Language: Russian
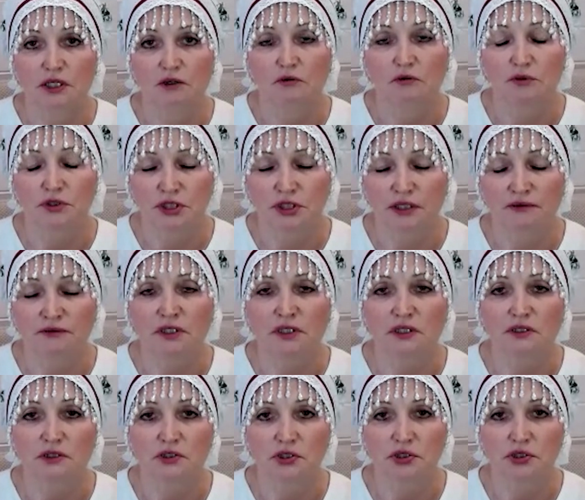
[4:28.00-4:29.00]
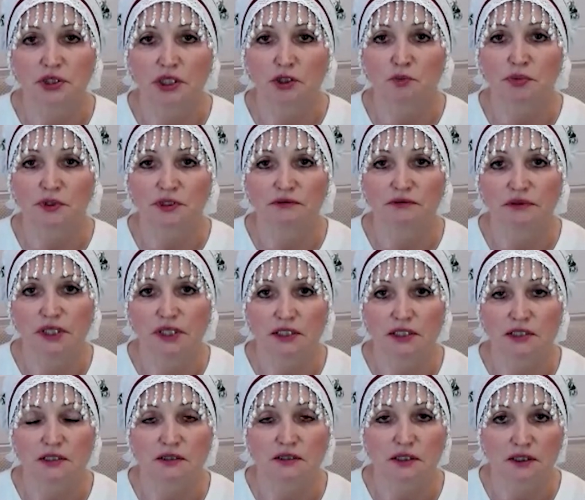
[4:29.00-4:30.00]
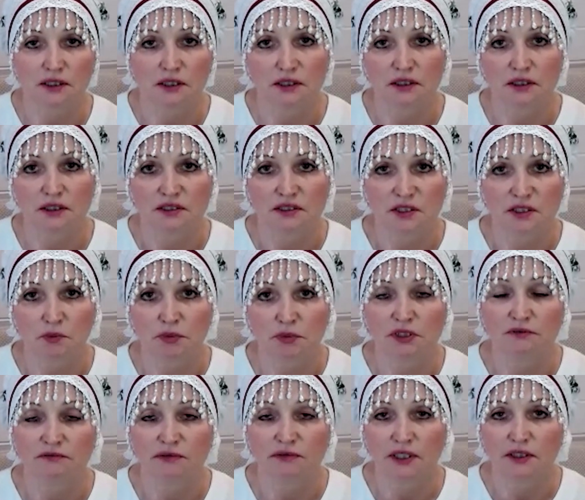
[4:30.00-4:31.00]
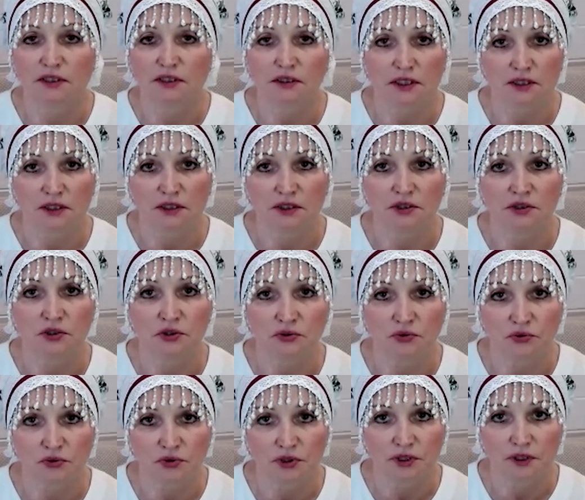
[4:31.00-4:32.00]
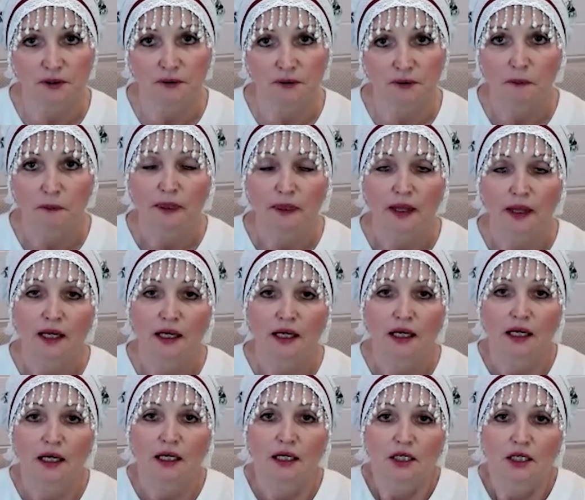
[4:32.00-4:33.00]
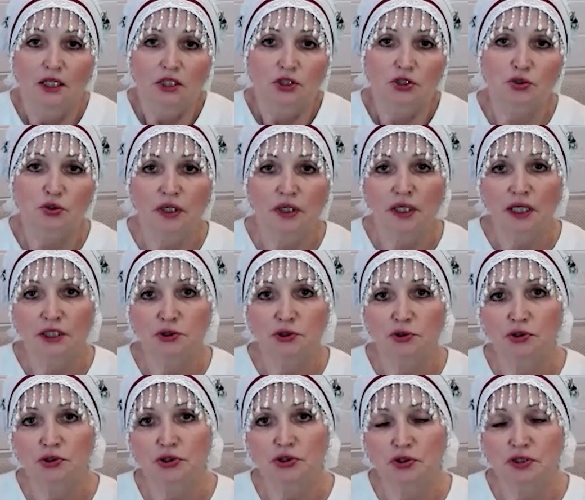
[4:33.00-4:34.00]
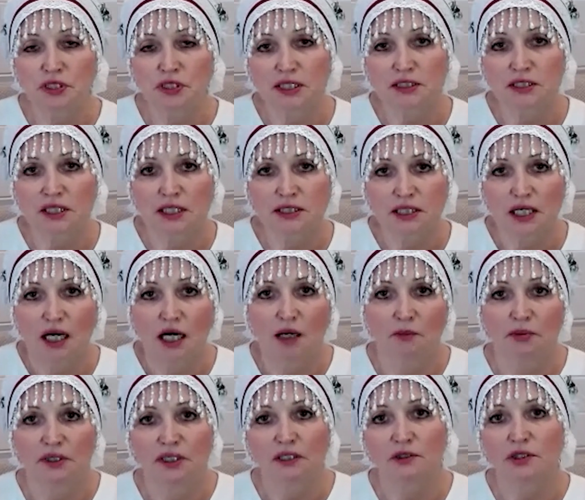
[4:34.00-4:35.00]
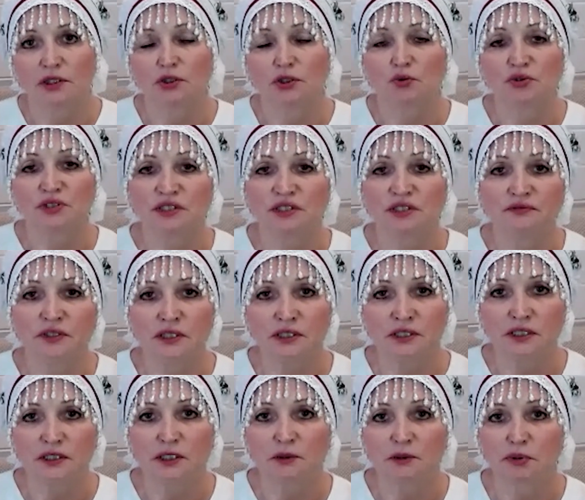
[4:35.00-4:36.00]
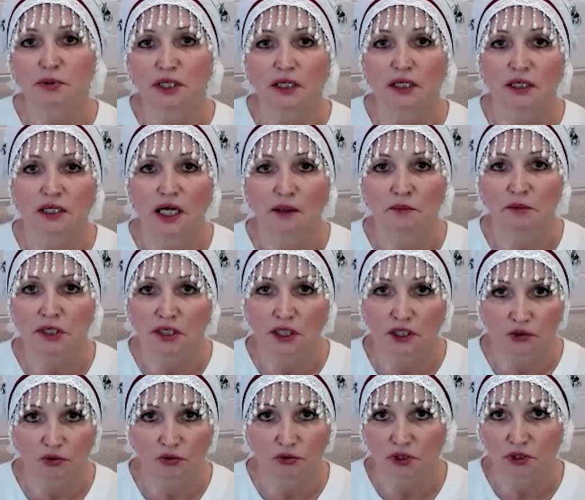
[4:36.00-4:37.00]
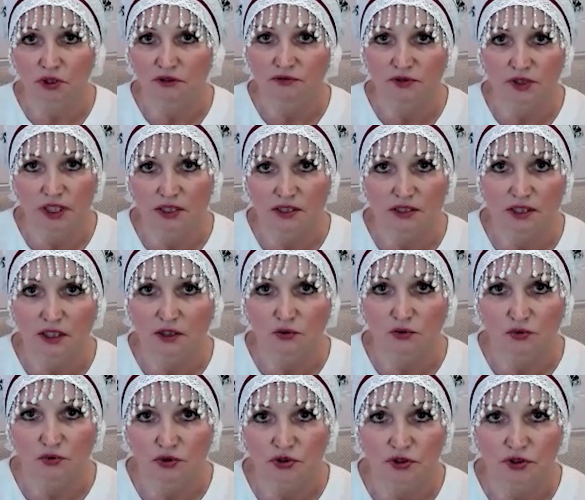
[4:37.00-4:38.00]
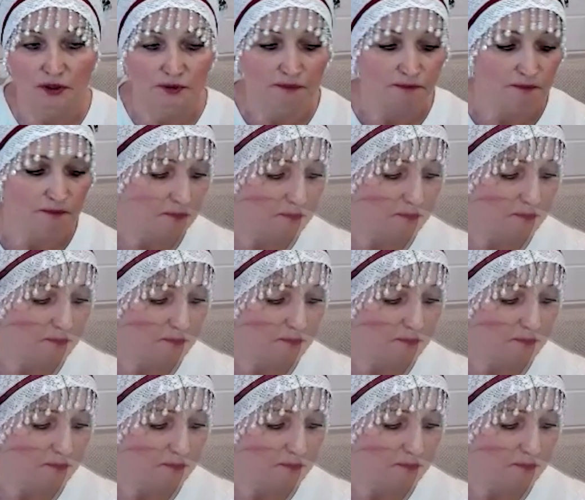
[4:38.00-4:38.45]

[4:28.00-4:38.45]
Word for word: у человека начинают проявляться такие заболевания, такие недуги. Что я хочу еще сказать об этой удивительной программе, которая в нас заложена.